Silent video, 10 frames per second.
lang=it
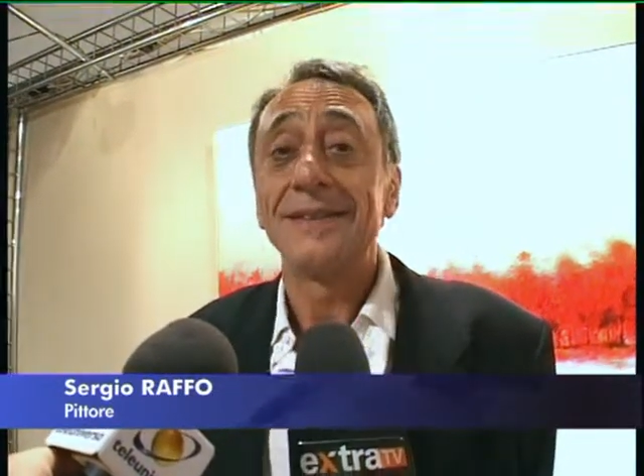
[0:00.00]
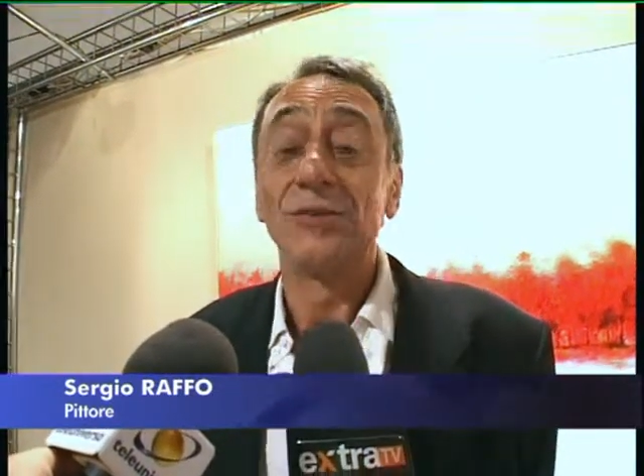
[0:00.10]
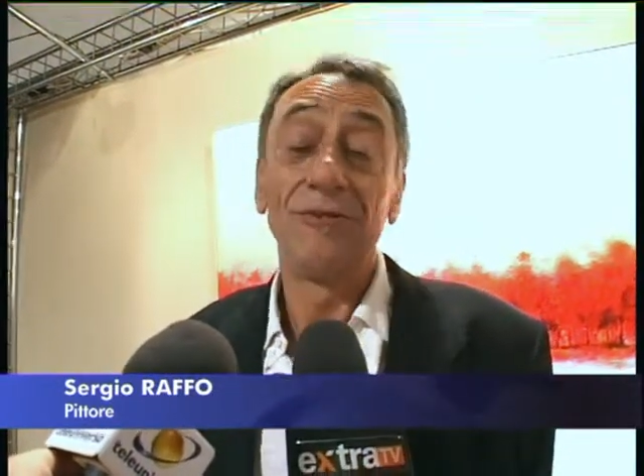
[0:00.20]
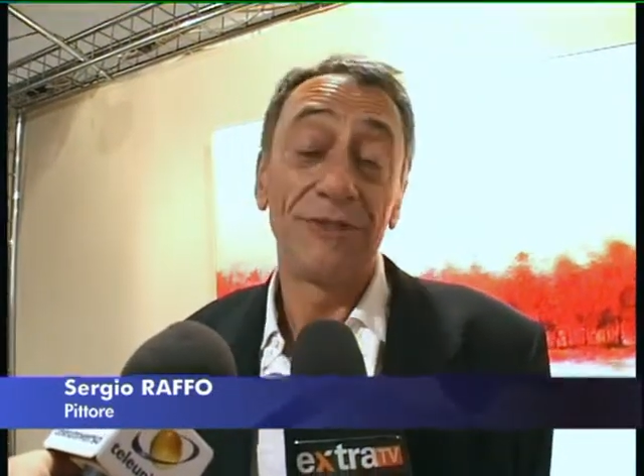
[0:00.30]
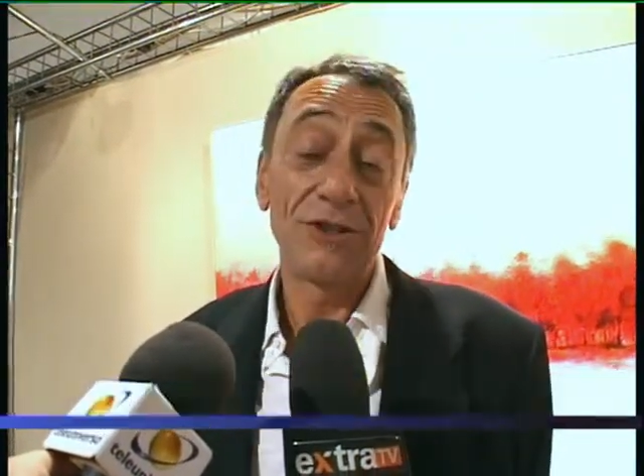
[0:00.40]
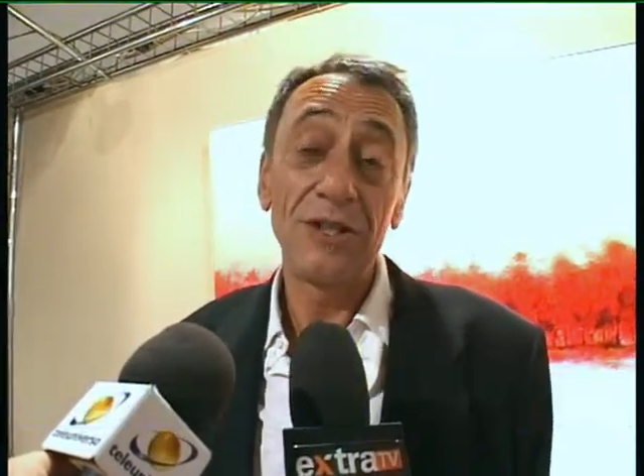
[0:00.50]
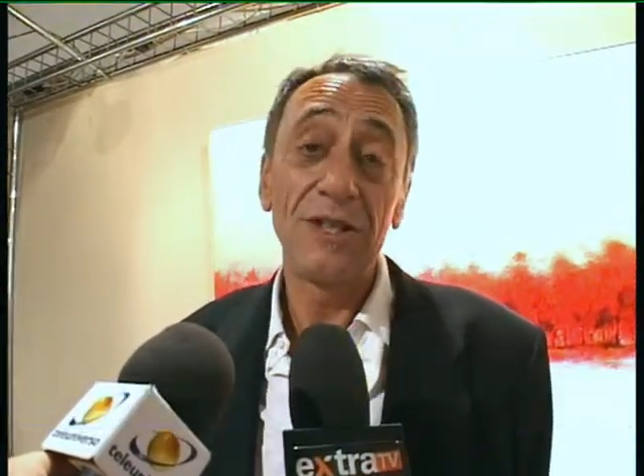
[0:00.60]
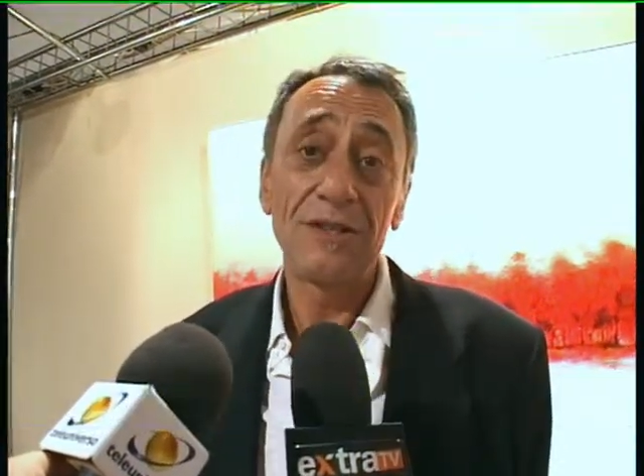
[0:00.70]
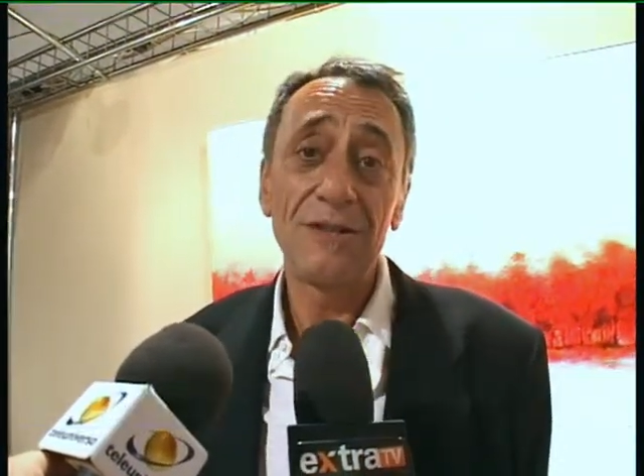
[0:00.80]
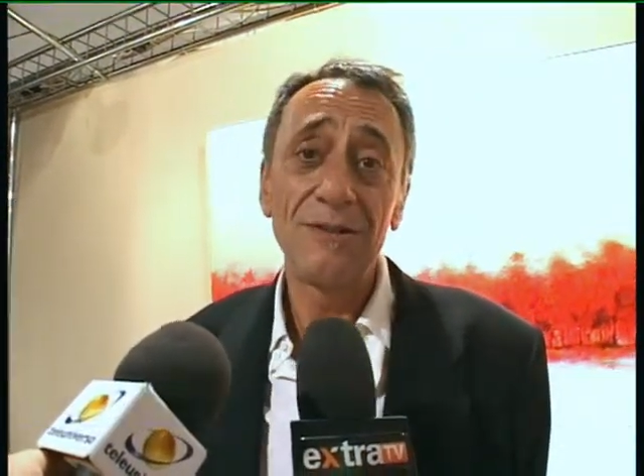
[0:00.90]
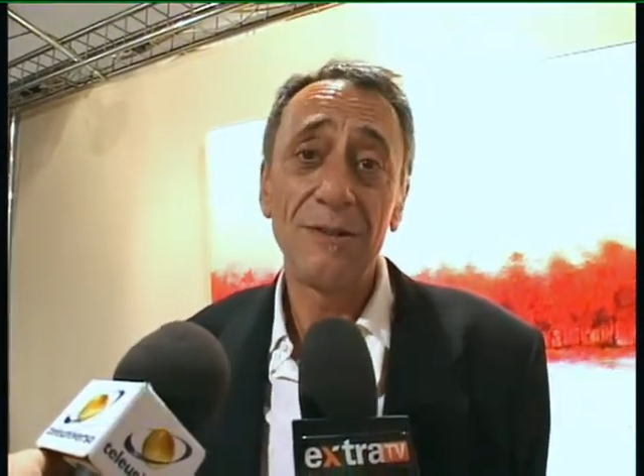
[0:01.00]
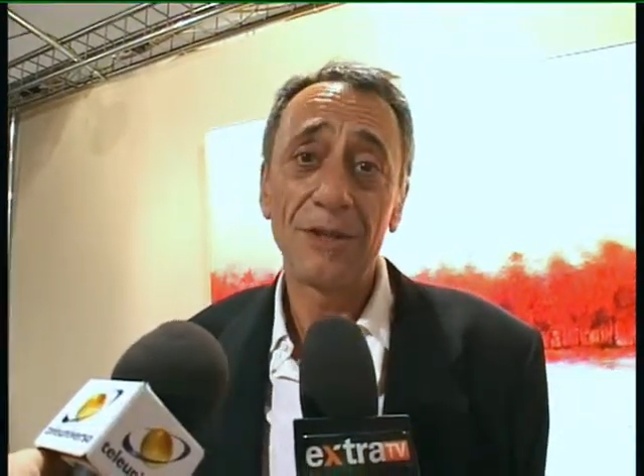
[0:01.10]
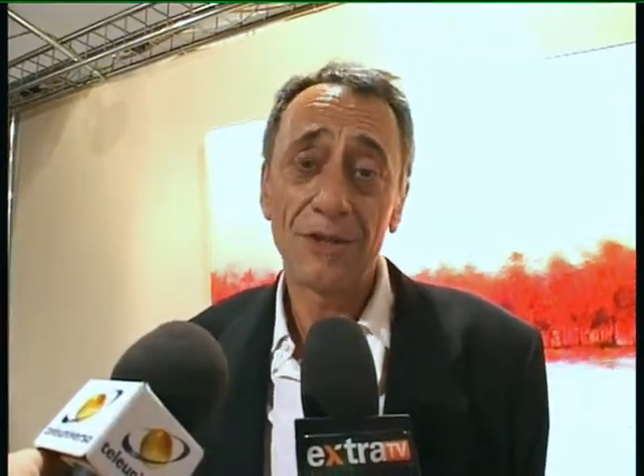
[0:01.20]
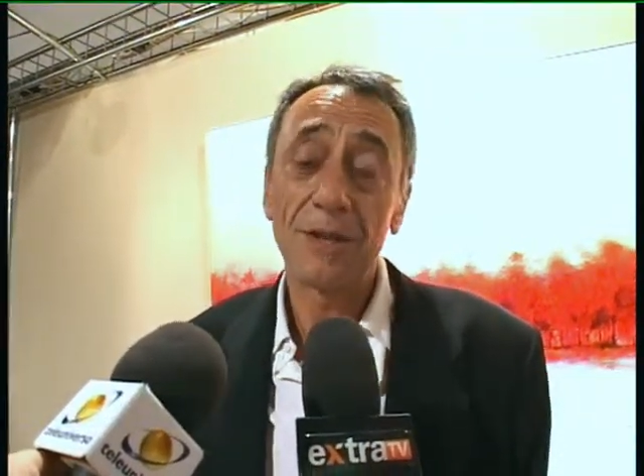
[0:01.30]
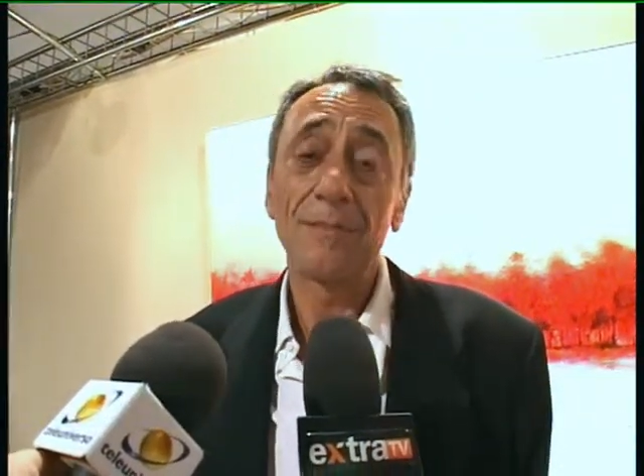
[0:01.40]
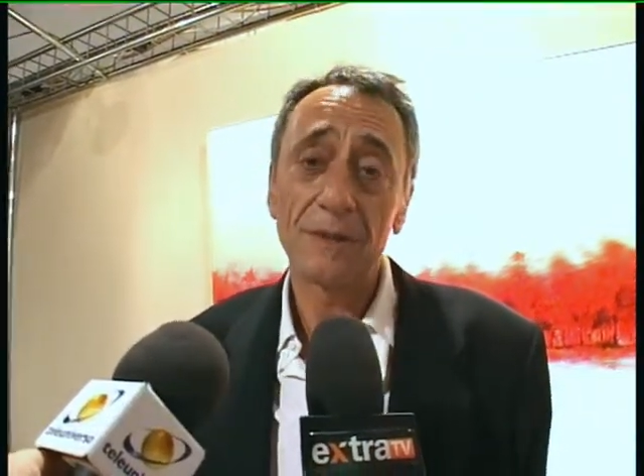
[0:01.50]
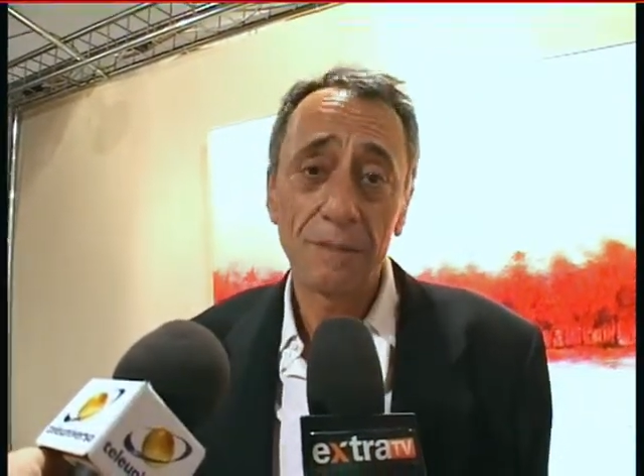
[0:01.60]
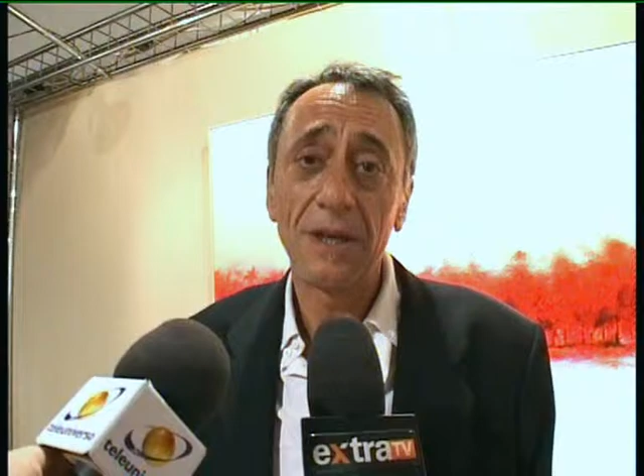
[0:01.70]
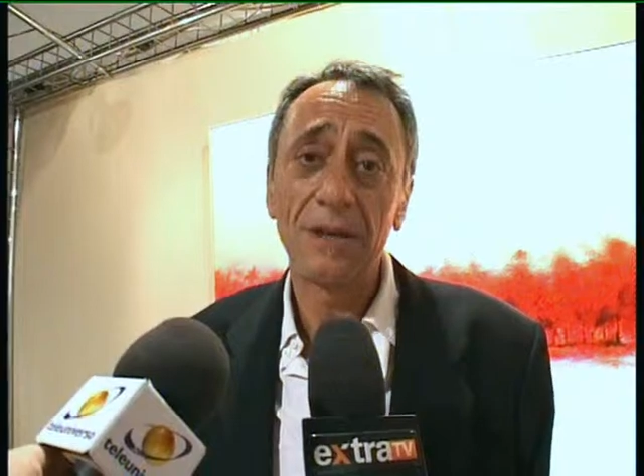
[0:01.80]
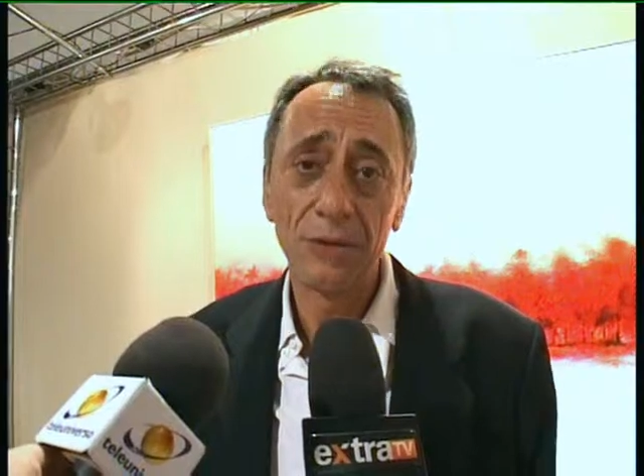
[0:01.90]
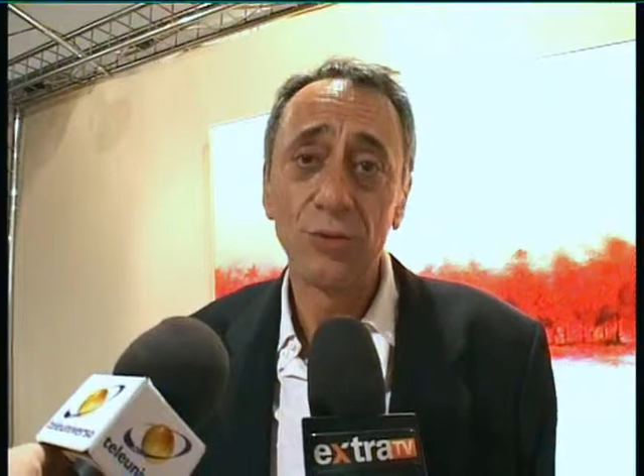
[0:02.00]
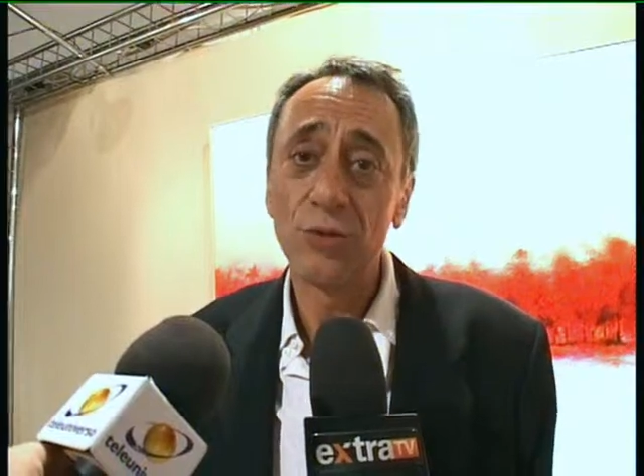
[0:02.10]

non facilissimo, ma c'è sempre una spiraglio di